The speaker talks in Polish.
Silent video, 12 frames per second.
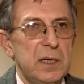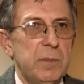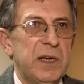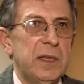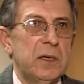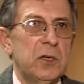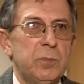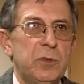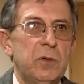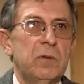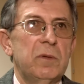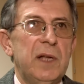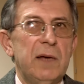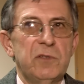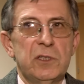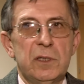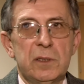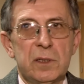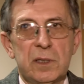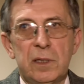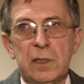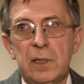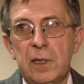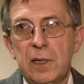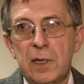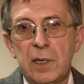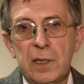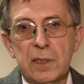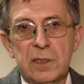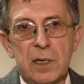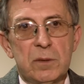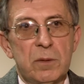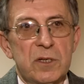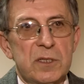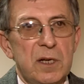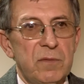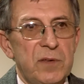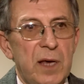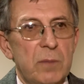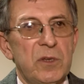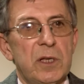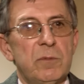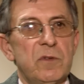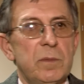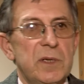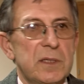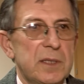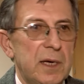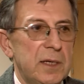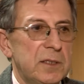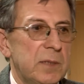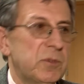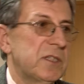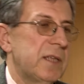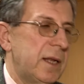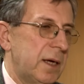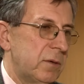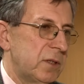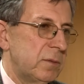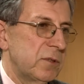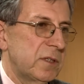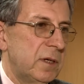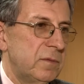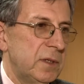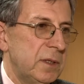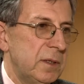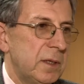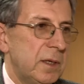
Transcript: nie ma takiego punktu na wsi, to to centrum rozrywki, jak my to mówimy, staje się przystanek autobusowy,